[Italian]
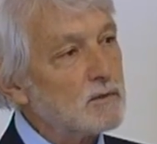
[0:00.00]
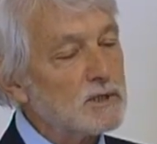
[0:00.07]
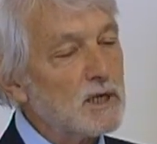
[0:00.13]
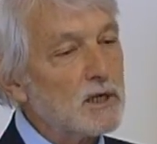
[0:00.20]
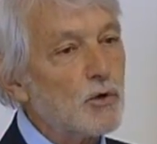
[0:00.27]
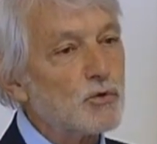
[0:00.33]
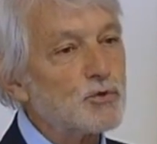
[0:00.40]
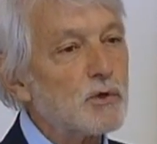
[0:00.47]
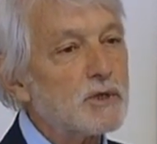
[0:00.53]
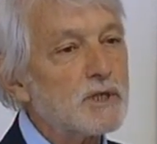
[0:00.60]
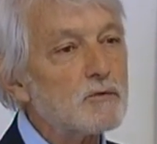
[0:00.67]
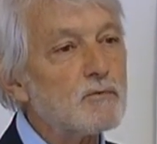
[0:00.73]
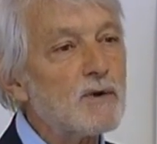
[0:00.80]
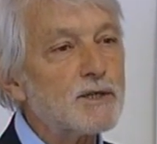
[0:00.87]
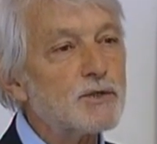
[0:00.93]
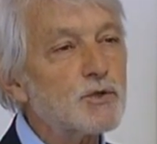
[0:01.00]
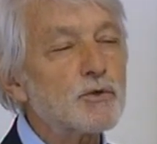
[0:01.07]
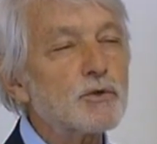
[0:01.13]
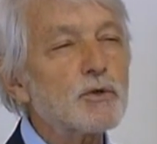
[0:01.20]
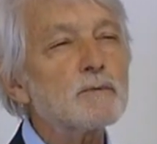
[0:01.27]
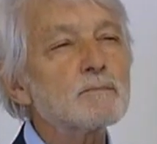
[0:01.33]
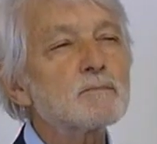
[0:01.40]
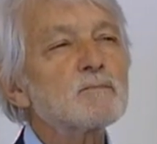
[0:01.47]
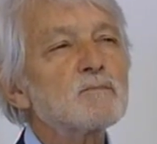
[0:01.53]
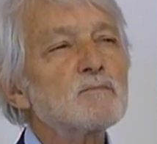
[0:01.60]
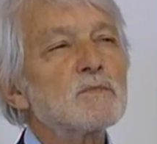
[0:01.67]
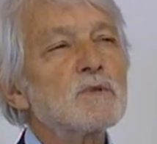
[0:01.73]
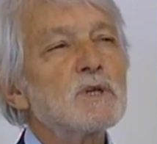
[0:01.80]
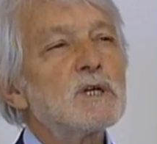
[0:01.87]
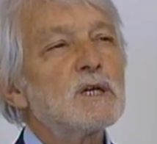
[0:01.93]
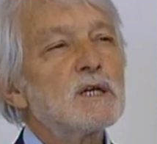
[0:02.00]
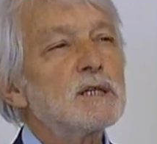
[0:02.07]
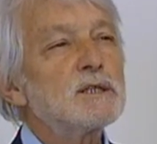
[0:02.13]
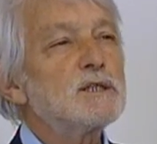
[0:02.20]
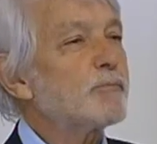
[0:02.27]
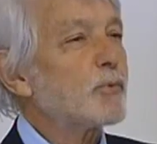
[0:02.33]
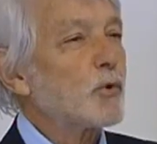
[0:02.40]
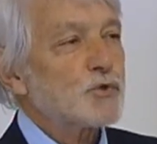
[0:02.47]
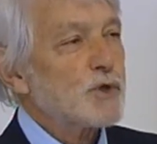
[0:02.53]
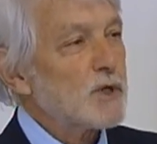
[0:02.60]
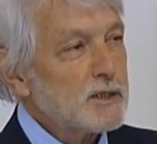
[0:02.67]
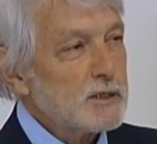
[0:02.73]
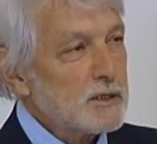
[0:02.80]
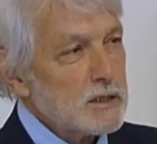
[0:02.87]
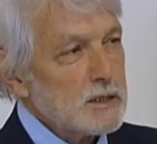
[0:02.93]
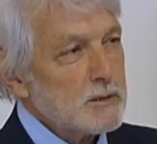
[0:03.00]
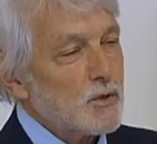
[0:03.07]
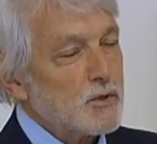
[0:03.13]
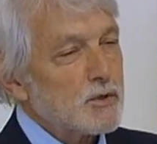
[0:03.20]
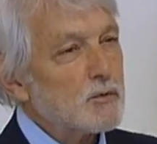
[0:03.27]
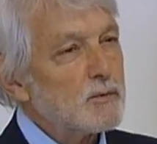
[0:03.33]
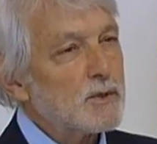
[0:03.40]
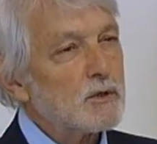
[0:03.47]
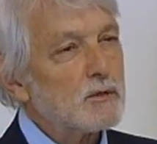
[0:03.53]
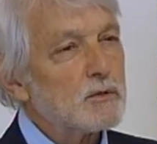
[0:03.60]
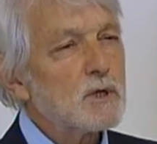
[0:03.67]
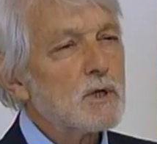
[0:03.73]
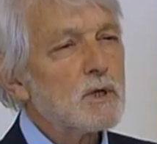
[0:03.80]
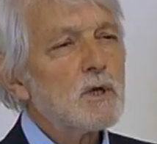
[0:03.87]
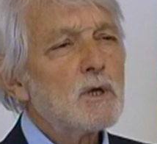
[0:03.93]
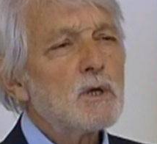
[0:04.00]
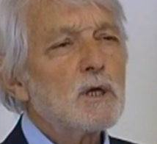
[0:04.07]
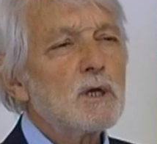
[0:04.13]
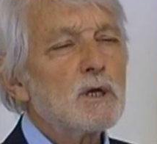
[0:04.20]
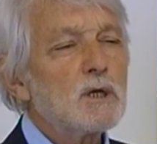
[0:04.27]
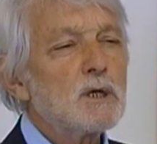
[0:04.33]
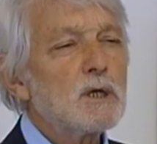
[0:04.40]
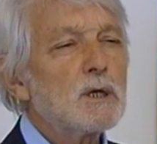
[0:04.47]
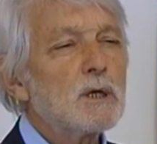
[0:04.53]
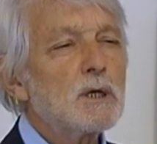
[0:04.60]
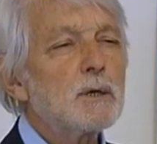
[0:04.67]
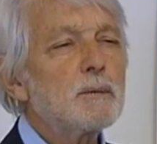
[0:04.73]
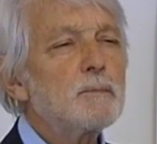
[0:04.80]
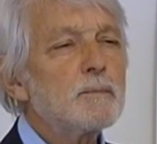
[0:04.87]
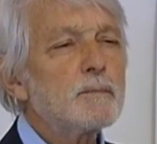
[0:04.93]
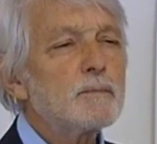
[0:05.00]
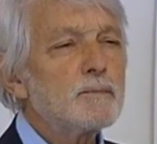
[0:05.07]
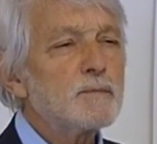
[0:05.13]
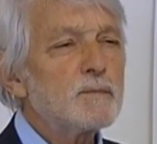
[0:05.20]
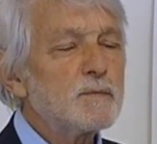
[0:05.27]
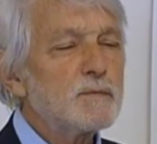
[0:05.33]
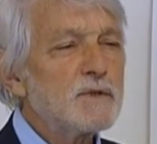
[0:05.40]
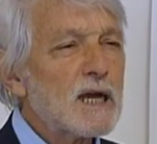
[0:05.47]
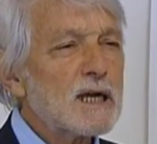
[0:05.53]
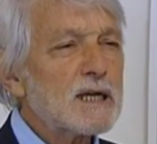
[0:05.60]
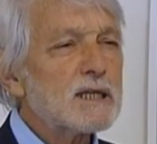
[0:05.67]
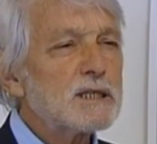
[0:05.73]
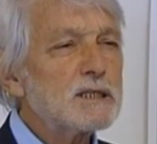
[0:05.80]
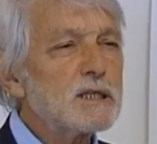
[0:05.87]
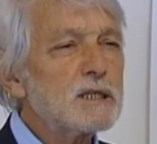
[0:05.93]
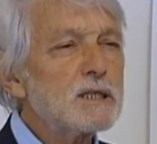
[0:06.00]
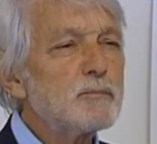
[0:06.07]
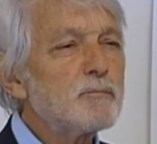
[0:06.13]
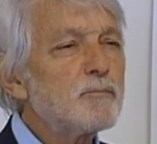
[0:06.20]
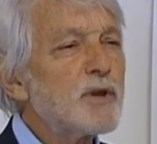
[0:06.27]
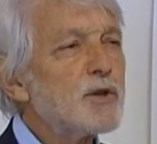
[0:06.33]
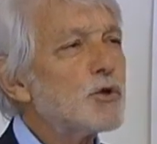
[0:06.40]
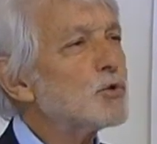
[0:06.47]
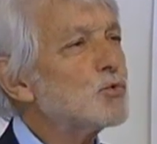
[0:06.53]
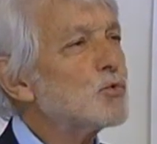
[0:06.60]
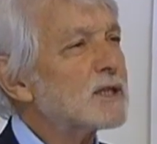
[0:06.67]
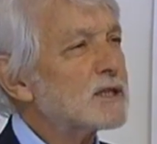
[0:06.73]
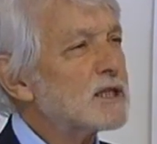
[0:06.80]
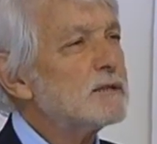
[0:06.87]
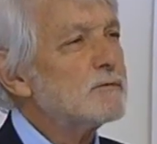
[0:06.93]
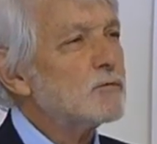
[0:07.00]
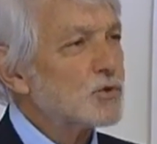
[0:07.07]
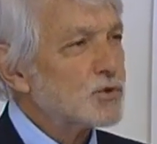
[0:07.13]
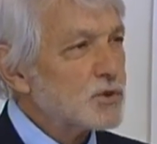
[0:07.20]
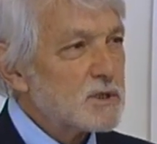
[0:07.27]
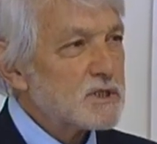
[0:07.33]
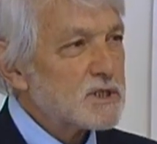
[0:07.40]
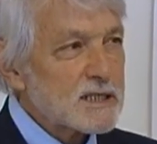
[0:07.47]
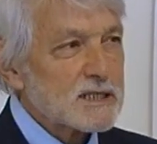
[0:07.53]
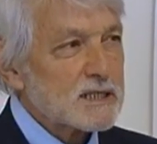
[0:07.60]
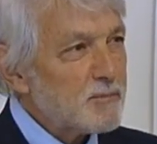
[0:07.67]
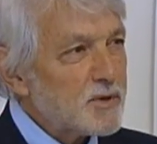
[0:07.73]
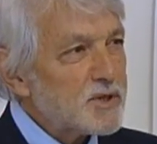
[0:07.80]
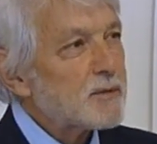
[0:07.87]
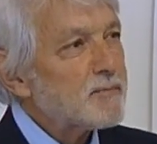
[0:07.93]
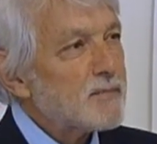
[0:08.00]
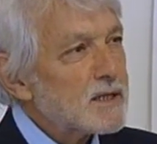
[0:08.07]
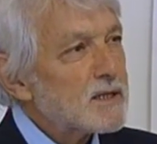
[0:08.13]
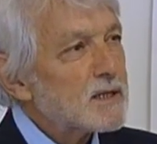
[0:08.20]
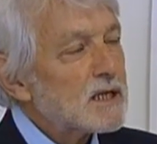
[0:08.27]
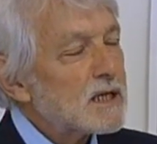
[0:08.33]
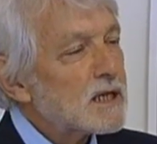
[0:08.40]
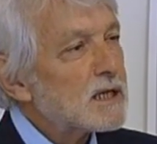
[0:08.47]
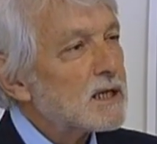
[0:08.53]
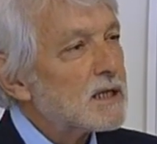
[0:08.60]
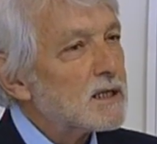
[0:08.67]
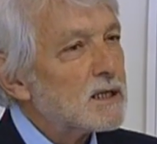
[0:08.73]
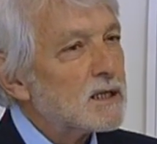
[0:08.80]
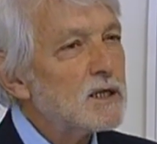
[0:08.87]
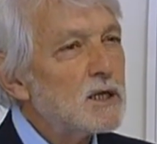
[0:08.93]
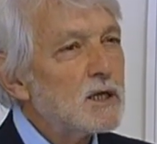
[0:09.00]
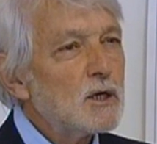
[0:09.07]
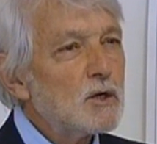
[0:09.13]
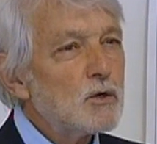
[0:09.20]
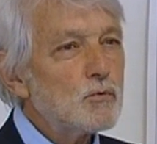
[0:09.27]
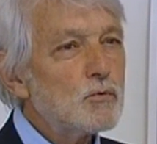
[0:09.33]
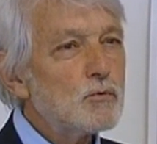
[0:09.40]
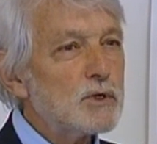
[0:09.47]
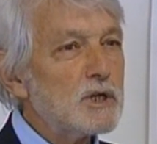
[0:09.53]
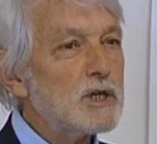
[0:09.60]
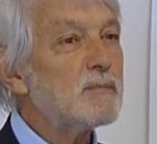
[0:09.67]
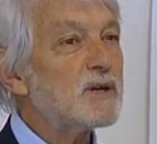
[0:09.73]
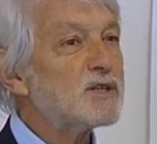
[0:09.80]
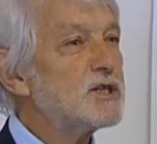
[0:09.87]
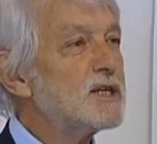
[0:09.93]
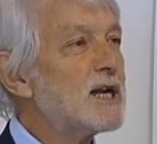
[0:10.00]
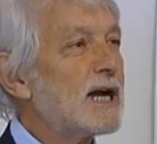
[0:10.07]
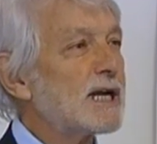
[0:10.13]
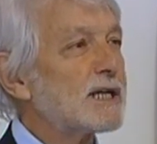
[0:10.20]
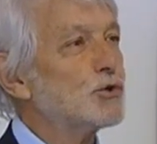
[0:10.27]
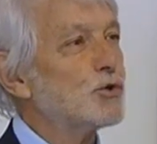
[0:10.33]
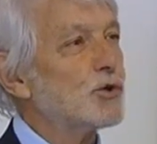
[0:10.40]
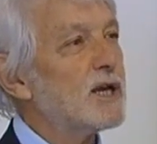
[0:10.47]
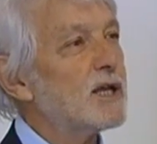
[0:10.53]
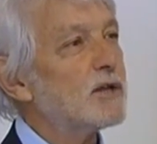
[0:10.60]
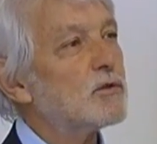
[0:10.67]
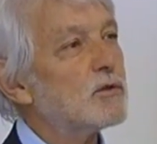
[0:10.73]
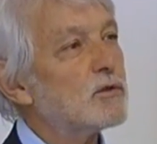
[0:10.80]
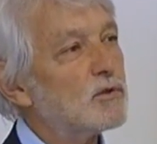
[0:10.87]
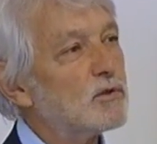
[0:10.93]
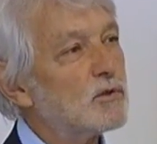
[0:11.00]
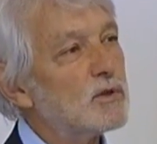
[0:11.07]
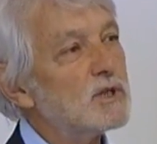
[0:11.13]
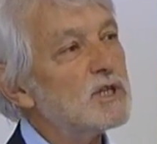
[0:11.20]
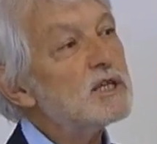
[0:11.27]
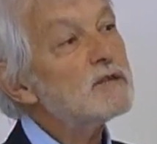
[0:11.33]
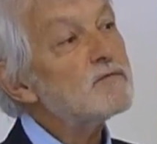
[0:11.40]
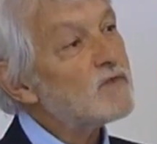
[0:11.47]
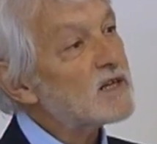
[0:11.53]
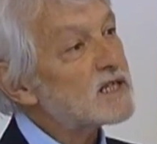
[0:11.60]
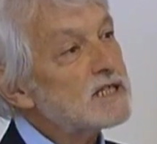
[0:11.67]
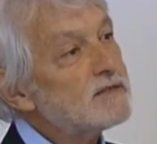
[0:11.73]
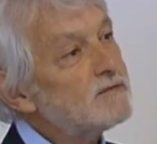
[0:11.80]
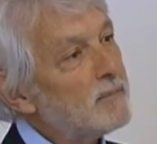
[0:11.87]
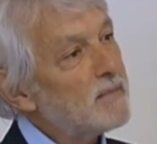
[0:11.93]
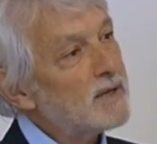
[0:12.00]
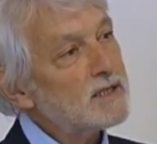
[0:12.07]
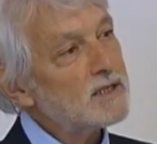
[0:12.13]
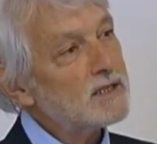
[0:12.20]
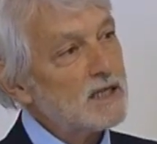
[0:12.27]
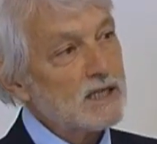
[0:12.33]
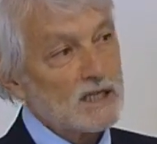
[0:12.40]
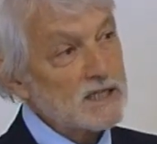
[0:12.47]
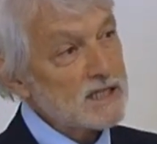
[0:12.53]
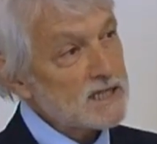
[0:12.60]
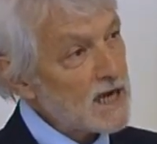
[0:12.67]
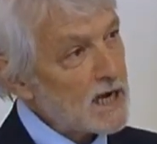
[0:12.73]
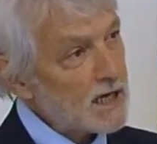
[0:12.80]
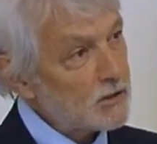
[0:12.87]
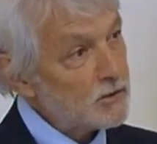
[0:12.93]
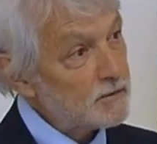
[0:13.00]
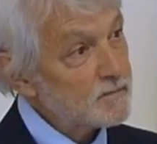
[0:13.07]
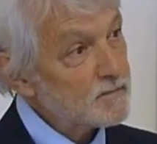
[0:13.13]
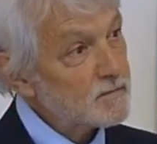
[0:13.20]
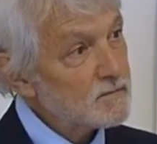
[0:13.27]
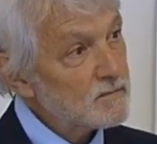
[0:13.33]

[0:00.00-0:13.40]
nel nostro linguaggio, no? di proselitismo, insomma. Ecco eh, neanche di impegno educativo, c'è semplicemente eh, un immaginario che è invasivamente cristiano,